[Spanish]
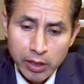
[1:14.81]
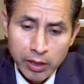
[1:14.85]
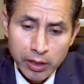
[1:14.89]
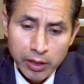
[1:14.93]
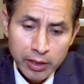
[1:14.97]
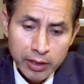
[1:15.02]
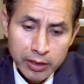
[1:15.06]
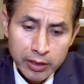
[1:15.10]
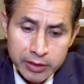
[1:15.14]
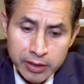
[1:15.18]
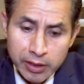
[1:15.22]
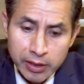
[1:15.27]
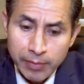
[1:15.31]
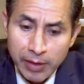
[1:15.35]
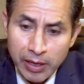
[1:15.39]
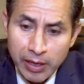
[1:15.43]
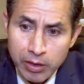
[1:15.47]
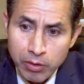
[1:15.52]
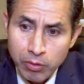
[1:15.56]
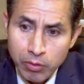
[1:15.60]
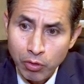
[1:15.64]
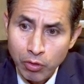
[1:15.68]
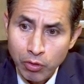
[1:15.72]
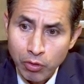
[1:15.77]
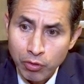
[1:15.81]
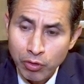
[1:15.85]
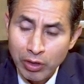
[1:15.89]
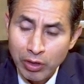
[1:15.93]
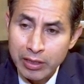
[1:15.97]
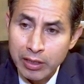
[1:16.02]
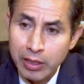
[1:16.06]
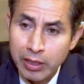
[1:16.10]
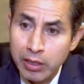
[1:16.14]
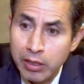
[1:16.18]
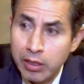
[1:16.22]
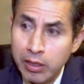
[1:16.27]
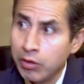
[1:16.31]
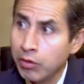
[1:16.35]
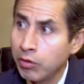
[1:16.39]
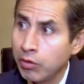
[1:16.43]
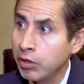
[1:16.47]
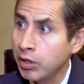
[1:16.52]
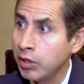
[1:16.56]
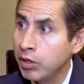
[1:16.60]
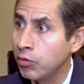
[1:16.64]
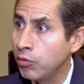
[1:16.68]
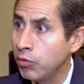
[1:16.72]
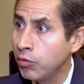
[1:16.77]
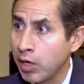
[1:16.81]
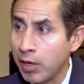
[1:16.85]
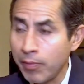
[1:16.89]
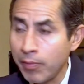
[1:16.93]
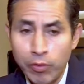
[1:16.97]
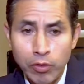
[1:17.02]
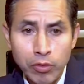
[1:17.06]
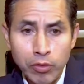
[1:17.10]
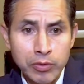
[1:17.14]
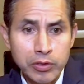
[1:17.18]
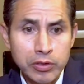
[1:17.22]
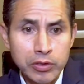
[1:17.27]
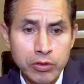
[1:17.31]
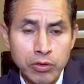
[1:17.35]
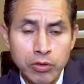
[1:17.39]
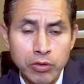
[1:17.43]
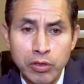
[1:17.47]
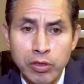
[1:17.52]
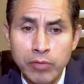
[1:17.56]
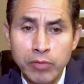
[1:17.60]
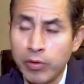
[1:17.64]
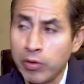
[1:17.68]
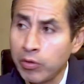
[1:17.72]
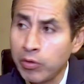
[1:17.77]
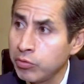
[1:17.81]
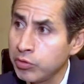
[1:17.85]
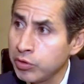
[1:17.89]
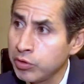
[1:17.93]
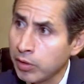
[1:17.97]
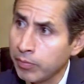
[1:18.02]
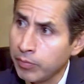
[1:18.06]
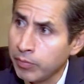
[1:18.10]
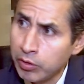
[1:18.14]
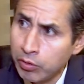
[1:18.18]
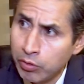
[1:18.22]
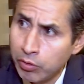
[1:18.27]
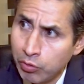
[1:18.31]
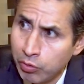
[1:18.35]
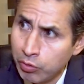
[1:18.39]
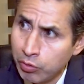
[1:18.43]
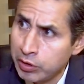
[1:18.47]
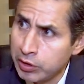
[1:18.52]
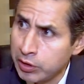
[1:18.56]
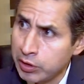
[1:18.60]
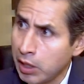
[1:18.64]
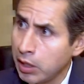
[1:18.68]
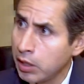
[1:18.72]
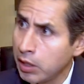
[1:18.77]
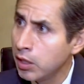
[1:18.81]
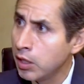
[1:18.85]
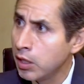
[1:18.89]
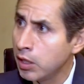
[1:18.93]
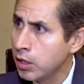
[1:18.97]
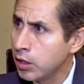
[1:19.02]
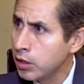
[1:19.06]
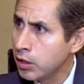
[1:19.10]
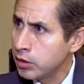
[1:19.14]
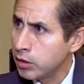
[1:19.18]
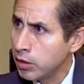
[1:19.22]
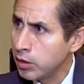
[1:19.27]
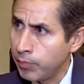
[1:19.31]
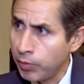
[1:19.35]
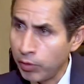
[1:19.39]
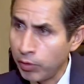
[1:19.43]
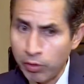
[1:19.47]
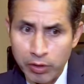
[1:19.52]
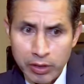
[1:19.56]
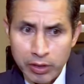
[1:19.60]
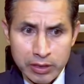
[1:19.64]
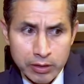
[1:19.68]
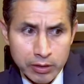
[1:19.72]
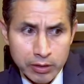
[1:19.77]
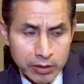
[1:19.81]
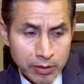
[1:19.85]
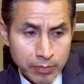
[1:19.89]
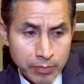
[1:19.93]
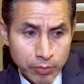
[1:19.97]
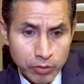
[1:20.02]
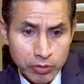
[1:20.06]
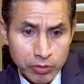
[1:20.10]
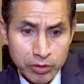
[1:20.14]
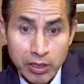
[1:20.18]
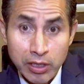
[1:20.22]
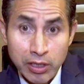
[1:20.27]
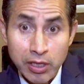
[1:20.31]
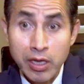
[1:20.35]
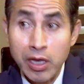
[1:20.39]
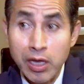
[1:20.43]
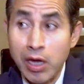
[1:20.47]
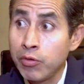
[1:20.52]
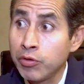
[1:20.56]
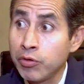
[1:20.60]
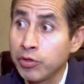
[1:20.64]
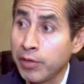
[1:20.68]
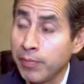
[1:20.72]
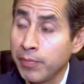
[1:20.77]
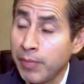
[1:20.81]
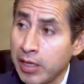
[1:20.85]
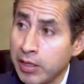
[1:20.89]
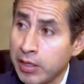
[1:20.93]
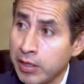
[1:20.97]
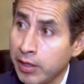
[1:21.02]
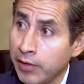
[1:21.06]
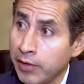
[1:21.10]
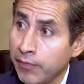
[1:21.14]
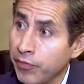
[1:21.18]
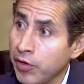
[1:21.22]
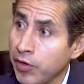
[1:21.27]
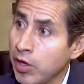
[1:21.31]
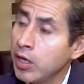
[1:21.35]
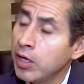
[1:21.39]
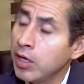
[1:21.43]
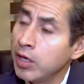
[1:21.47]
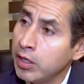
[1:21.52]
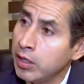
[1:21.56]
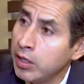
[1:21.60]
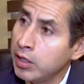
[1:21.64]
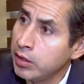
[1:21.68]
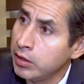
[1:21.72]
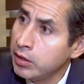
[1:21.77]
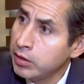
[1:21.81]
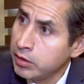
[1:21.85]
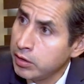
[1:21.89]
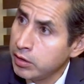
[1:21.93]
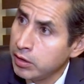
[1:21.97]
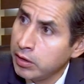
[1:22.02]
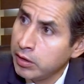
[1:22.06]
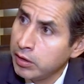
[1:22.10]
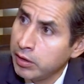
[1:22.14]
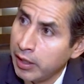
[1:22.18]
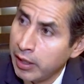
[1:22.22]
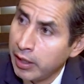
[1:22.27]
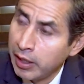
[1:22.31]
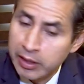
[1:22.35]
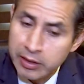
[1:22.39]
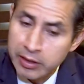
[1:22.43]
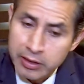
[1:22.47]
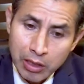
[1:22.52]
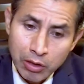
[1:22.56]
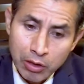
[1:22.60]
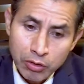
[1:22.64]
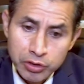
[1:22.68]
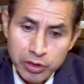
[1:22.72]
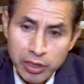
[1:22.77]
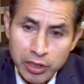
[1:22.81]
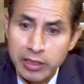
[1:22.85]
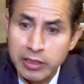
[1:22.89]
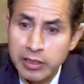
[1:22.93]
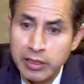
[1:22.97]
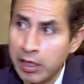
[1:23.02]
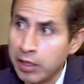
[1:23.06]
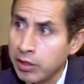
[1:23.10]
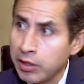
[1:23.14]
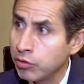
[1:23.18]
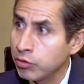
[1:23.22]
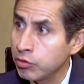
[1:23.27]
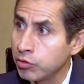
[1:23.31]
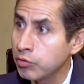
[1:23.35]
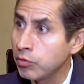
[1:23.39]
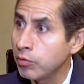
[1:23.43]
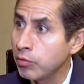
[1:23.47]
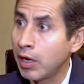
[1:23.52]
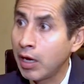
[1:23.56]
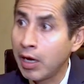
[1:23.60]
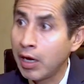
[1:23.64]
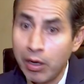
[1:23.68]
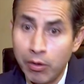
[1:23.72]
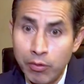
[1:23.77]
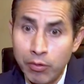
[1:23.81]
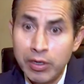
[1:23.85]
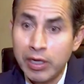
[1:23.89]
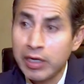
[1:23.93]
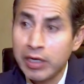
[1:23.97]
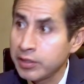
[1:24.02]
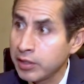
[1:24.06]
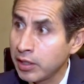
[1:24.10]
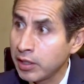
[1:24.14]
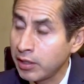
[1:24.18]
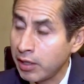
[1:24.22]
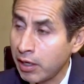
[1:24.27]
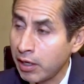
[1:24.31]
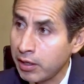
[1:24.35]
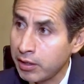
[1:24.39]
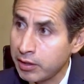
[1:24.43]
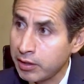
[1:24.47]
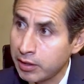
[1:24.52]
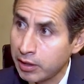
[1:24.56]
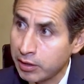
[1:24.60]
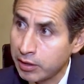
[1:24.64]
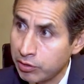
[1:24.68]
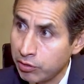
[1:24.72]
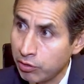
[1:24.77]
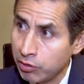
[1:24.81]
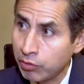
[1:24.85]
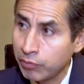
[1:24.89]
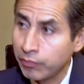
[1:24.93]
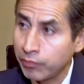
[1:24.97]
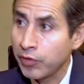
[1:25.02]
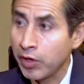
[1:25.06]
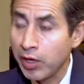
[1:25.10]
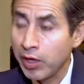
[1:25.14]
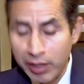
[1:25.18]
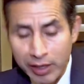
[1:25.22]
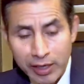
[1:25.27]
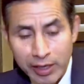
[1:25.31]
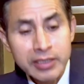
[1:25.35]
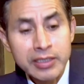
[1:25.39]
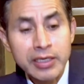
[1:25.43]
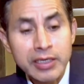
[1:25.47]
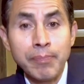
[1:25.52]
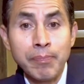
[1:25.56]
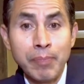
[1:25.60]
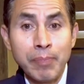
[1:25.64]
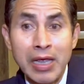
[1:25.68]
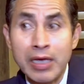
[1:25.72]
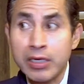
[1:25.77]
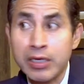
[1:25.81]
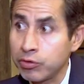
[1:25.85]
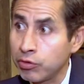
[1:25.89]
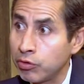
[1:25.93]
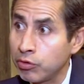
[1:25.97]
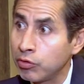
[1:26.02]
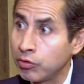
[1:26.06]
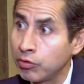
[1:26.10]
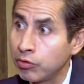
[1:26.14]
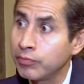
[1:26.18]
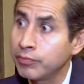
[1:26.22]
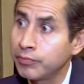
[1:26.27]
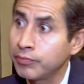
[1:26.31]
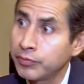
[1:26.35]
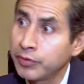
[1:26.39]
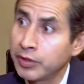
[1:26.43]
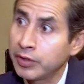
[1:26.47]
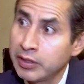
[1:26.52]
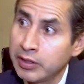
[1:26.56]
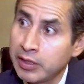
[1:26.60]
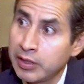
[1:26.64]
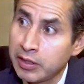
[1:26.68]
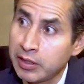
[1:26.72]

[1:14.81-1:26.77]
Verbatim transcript: este vehículo no ha tenido ninguna prohibición ni pronunciamiento judicial, se, procedería a un remate. Y si llegase a los tres años, a una chatarrización, ese plazo, ¿no? Esa